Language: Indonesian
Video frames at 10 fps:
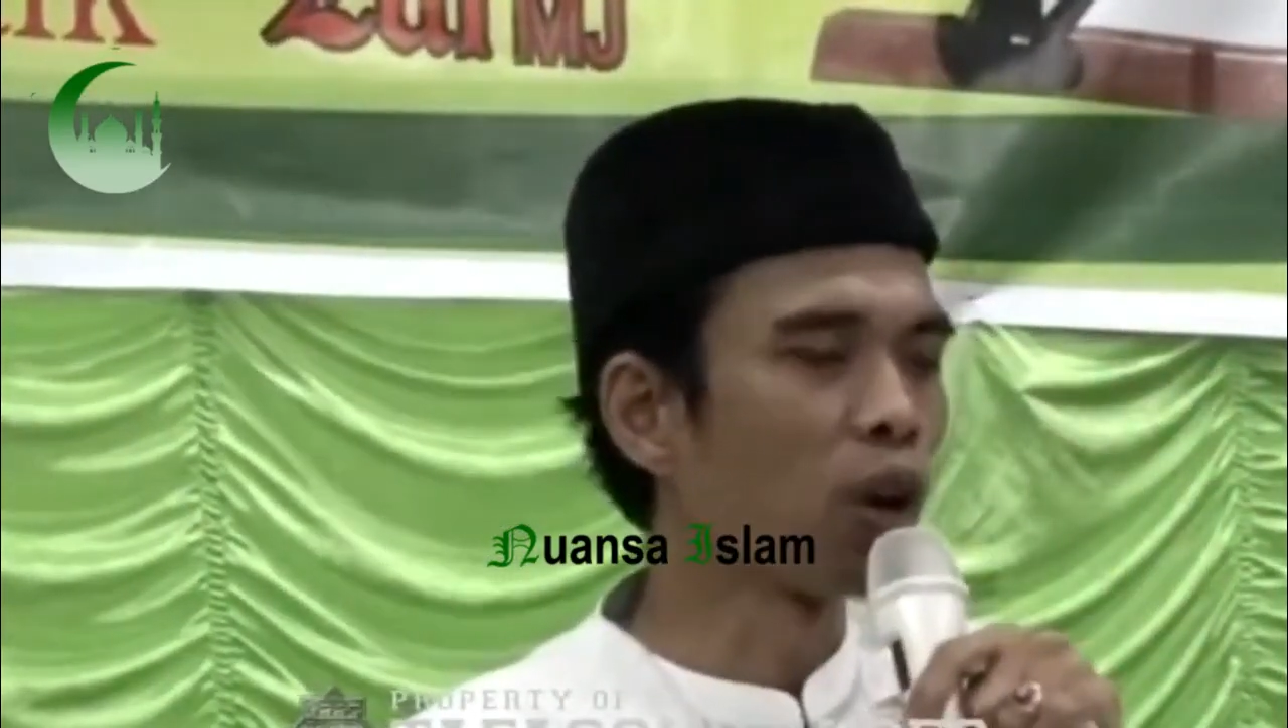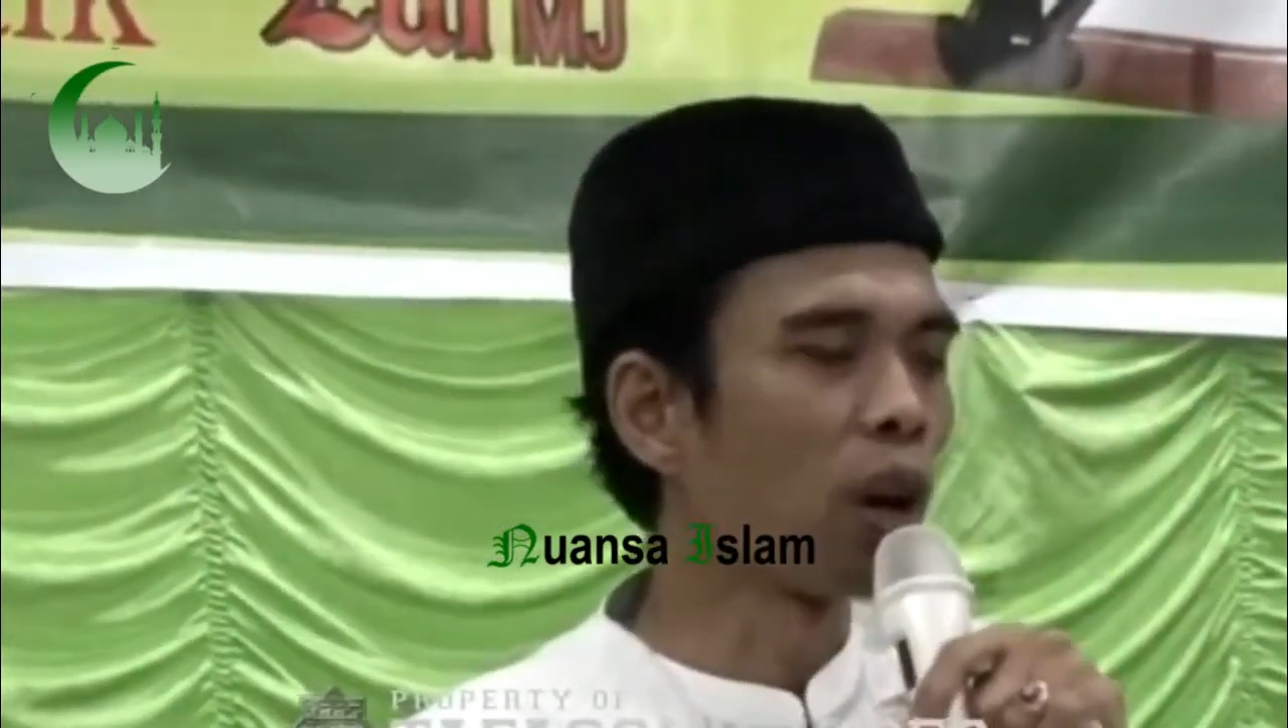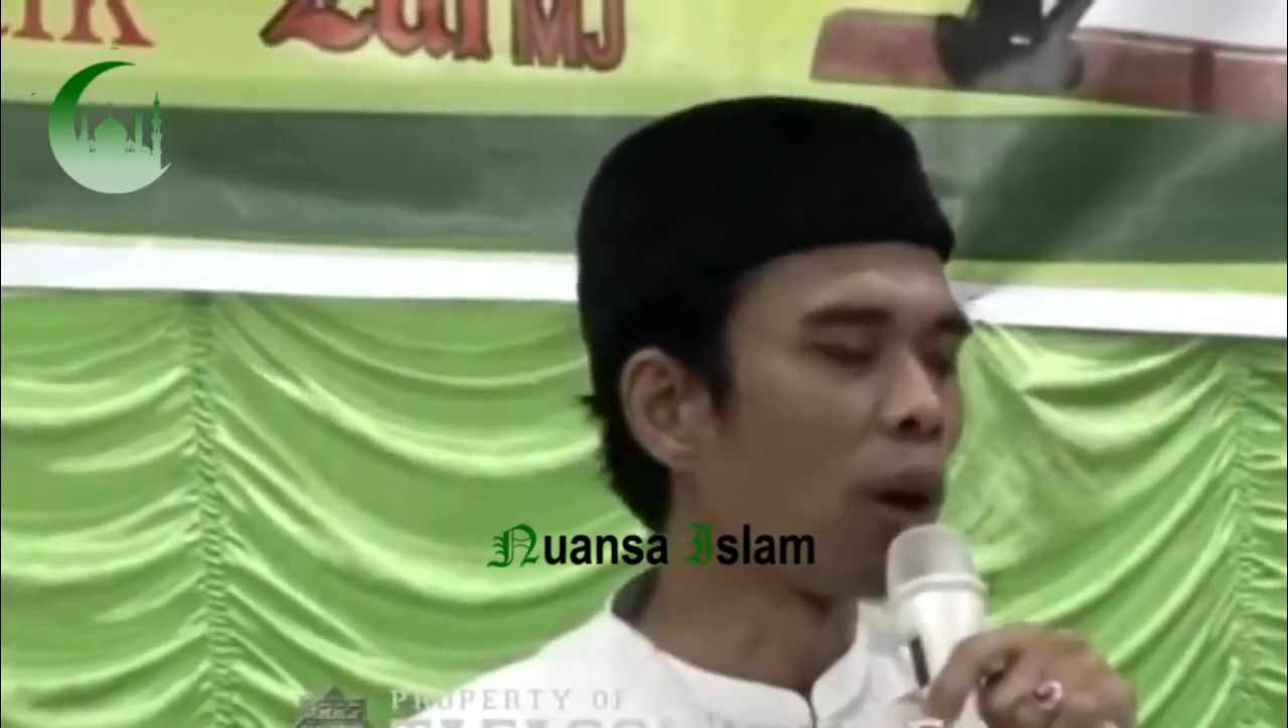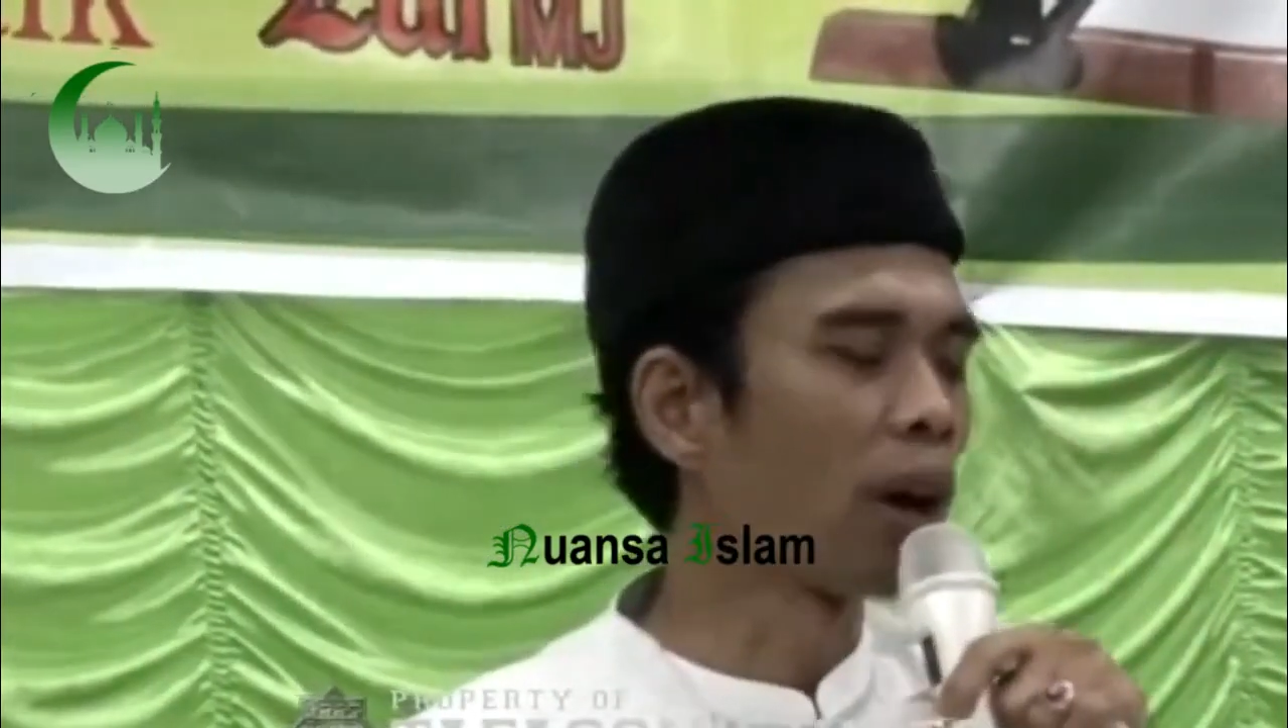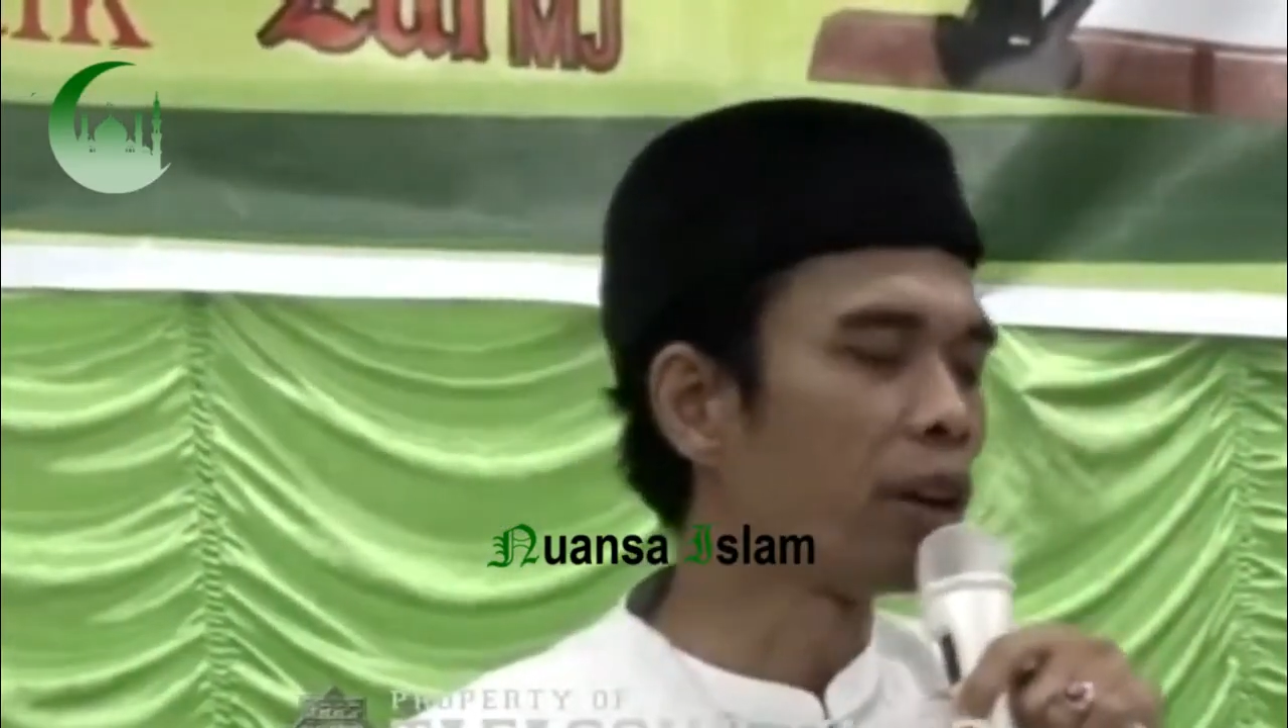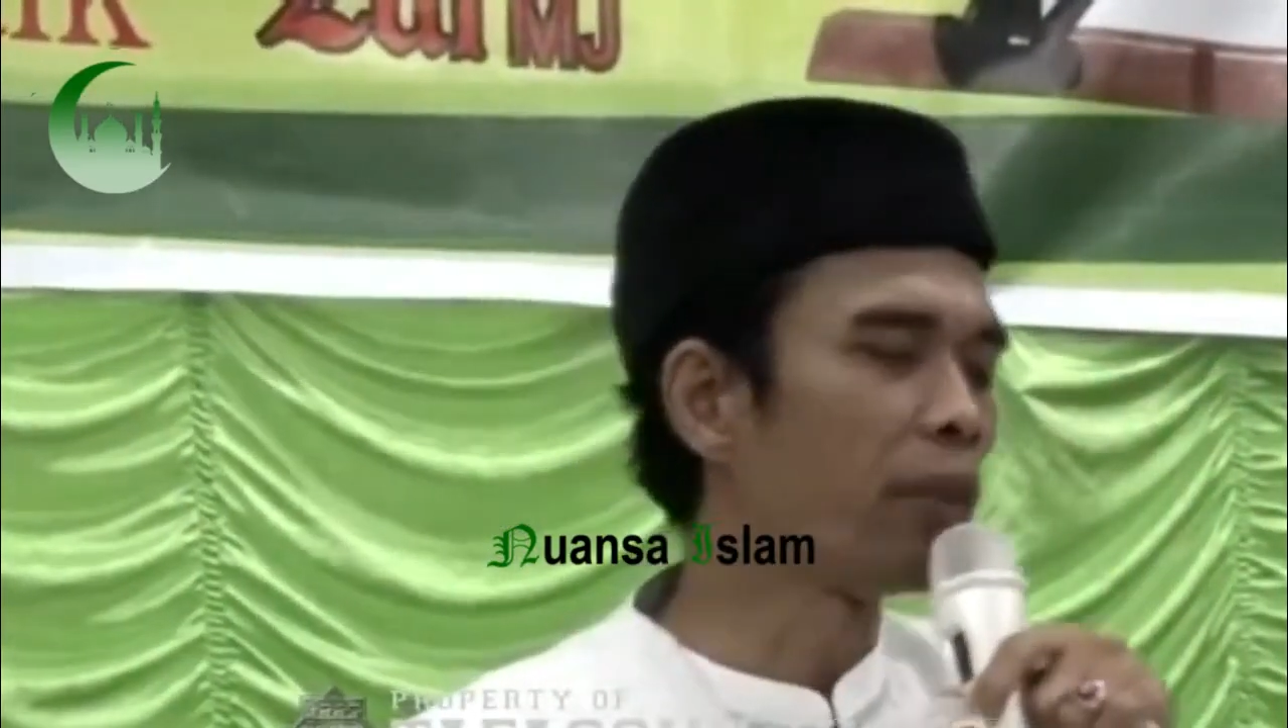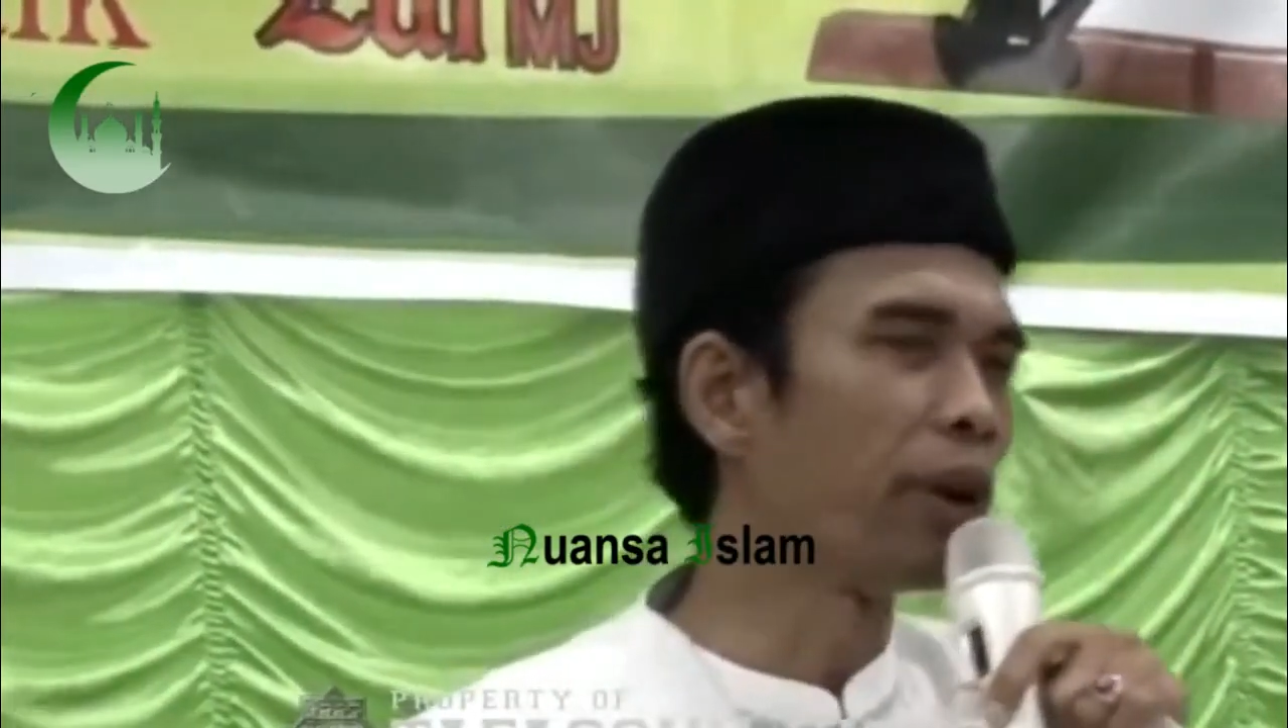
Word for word: kulla wahidin